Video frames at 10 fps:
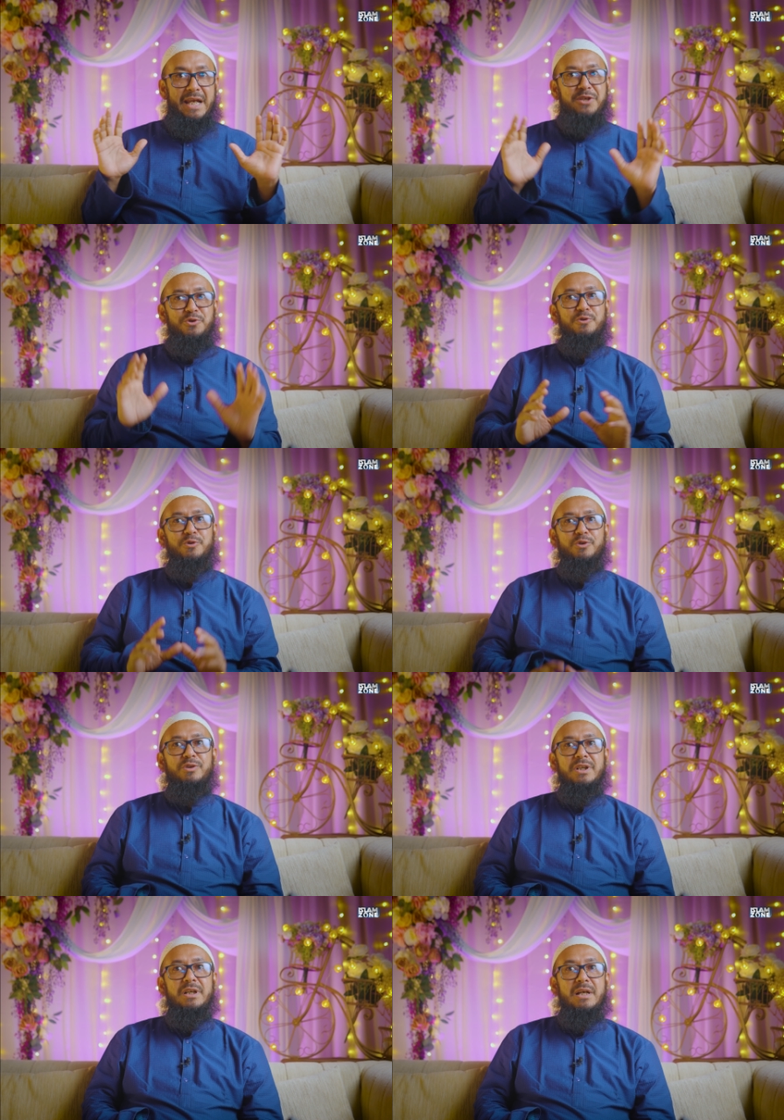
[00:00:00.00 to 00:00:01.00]
এই জন্য
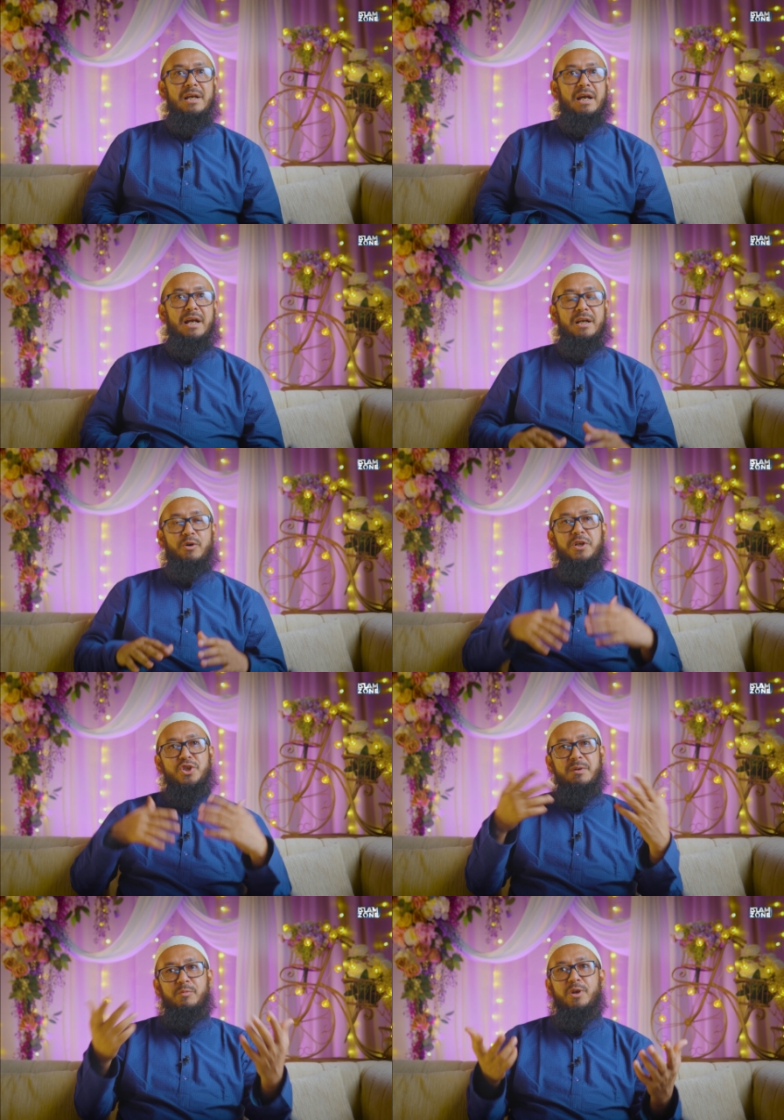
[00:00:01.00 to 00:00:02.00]
অনেক
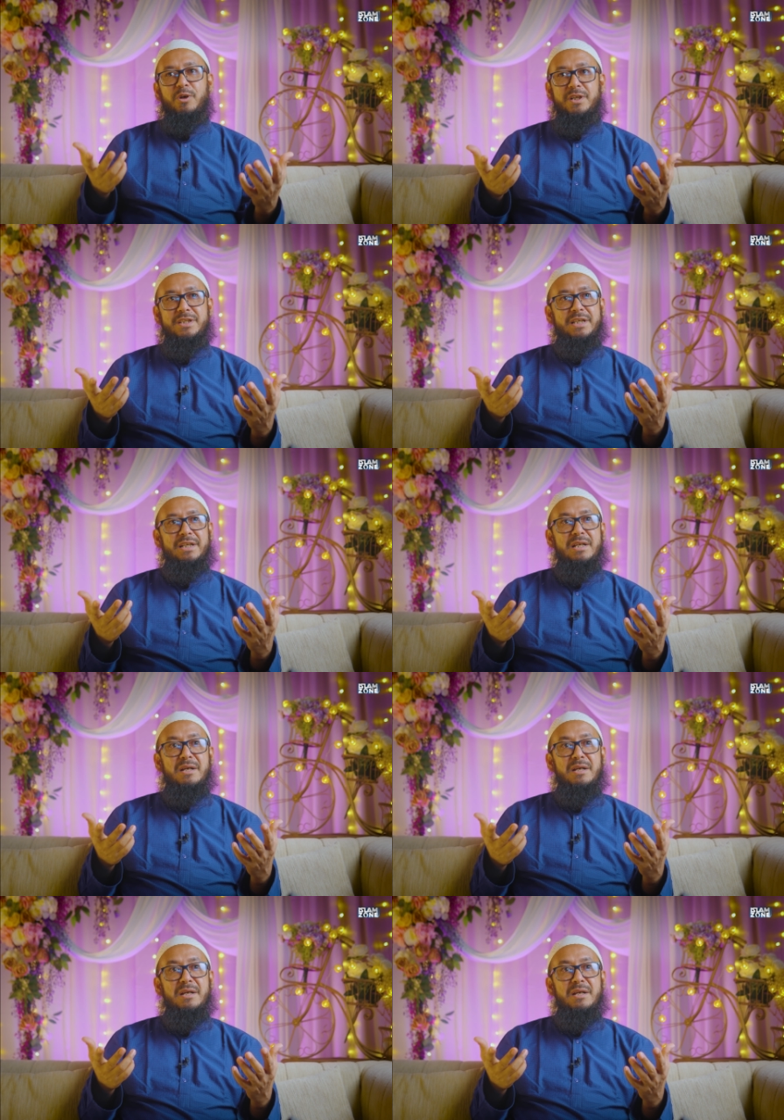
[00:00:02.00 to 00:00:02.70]
সময় বলা হয় যে